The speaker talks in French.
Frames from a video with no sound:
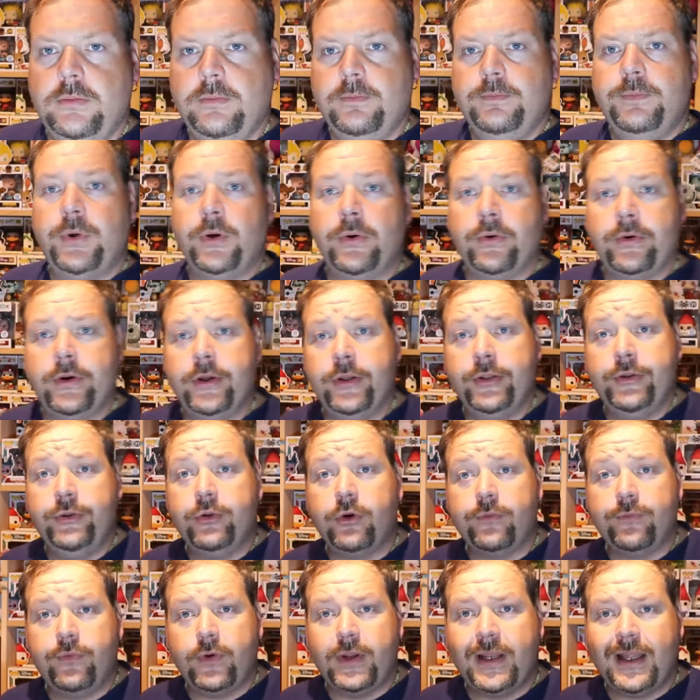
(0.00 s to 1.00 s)
Bon,
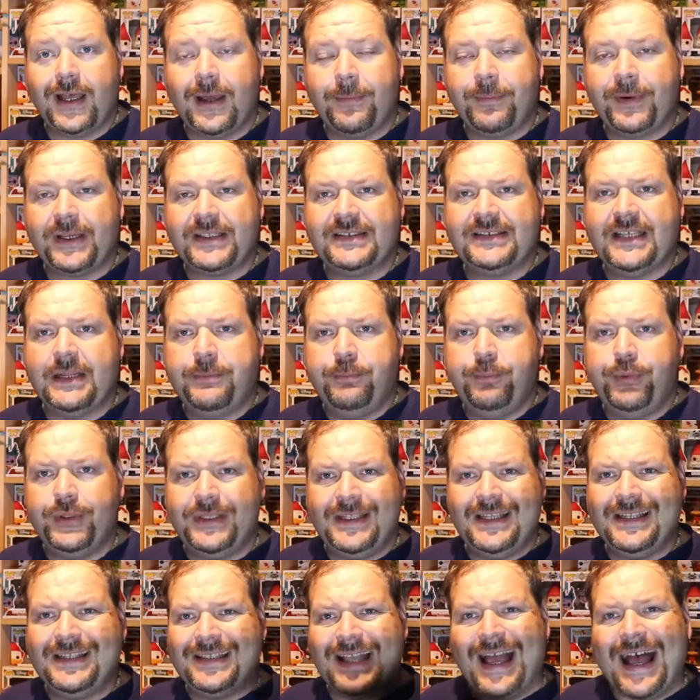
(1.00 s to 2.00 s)
nous voilà après cette
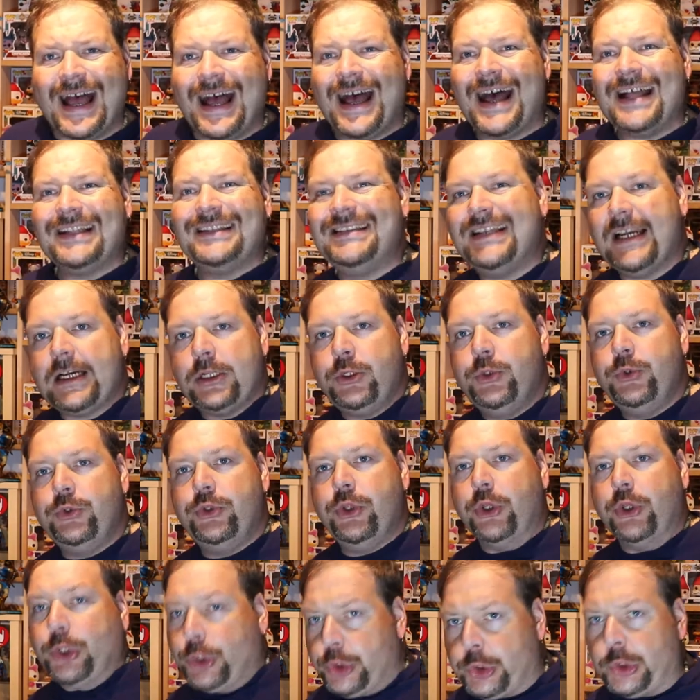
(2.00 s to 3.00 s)
petite
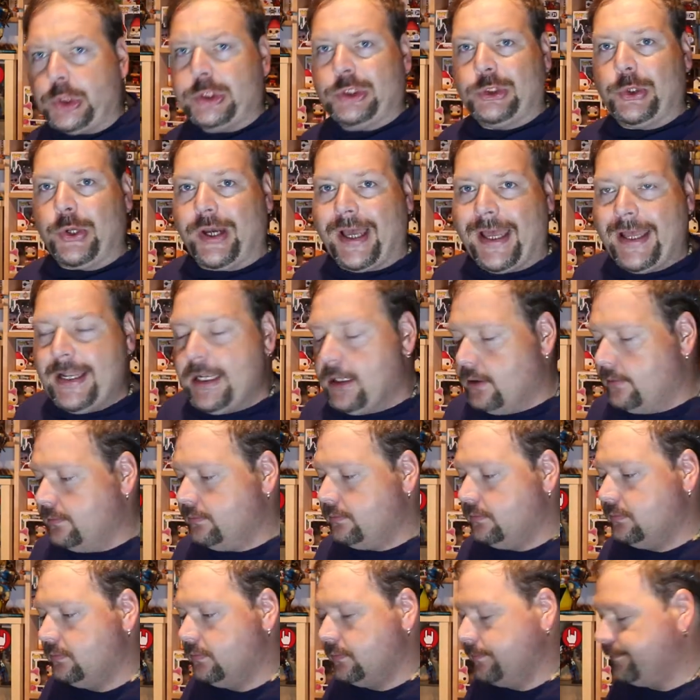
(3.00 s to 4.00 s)
interlude culturelle. Donc,
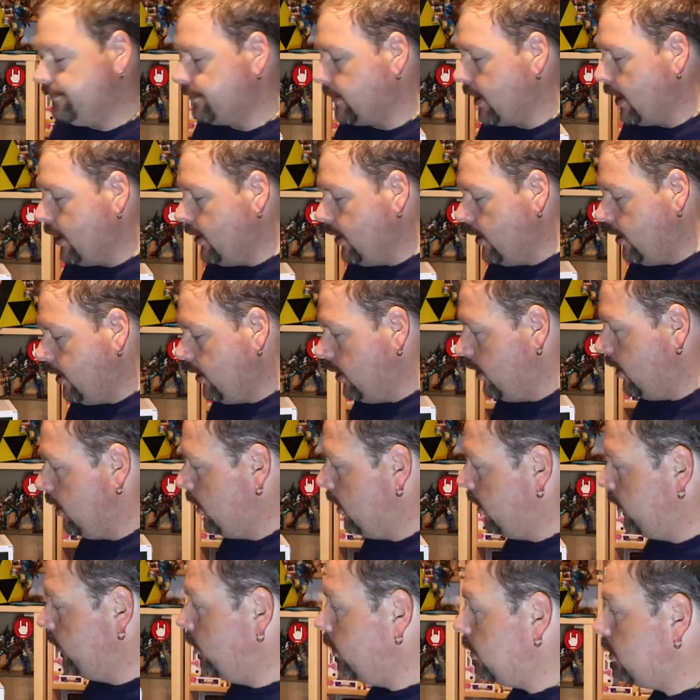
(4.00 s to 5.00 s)

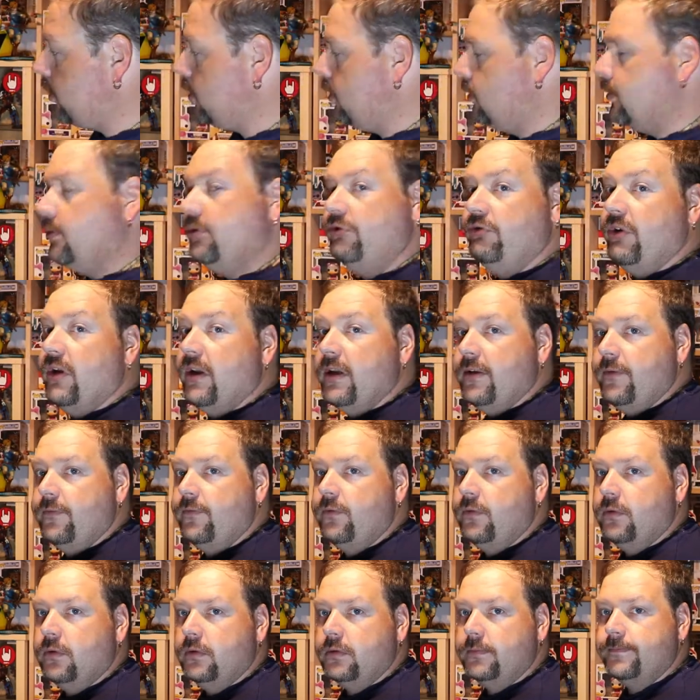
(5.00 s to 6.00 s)
euh, donc, j'ai
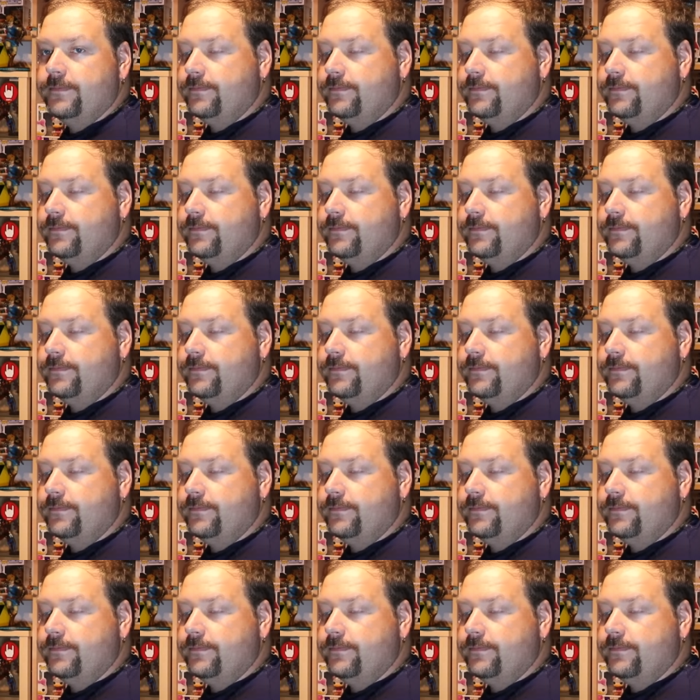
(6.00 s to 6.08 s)
vous